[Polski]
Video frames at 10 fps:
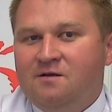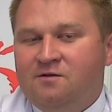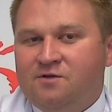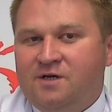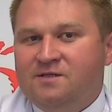
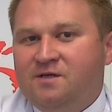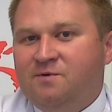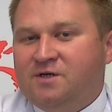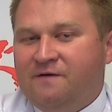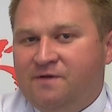No, część z nich
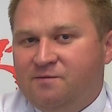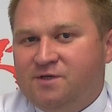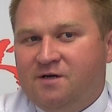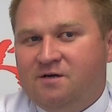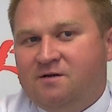mieszka w
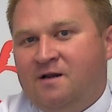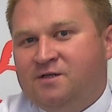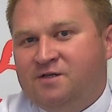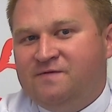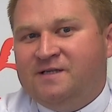Niemczech, ale
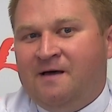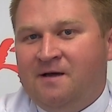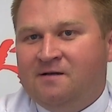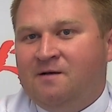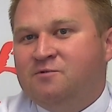część w
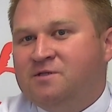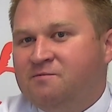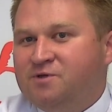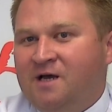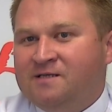Stanach, tam już z tym
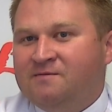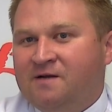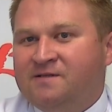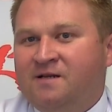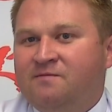przyjazdem tak
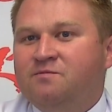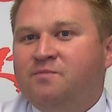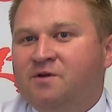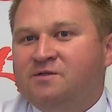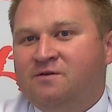wcale
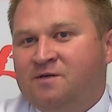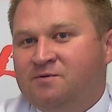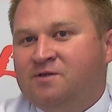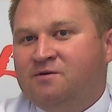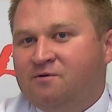prosto nie jest, bo
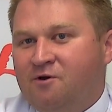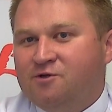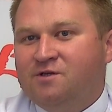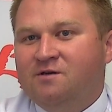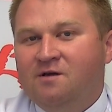też są
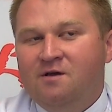koszty.